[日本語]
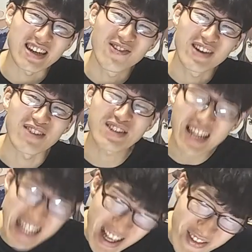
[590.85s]
今回
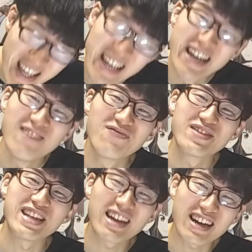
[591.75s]
再び、
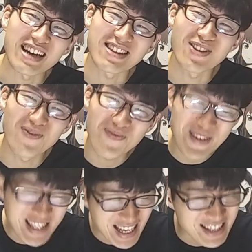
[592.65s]
全巻トップ
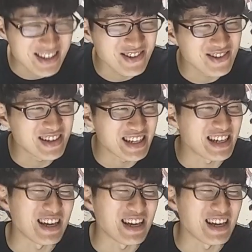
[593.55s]
30入り、